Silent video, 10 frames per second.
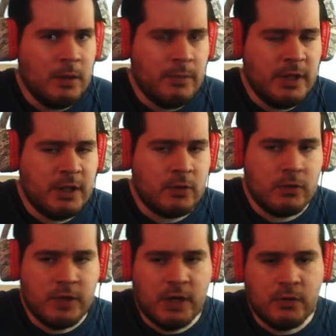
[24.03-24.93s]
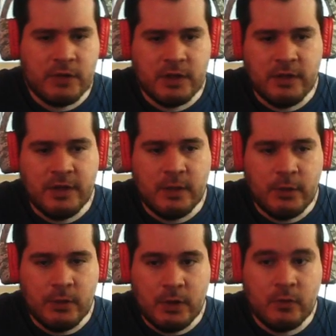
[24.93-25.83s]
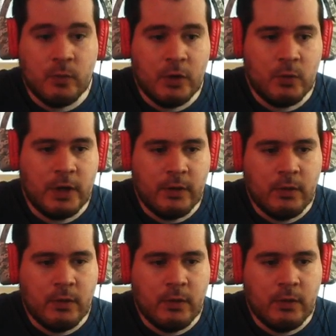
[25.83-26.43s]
pedir consejos, etcétera, bueno, es un buen lugar, ¿no?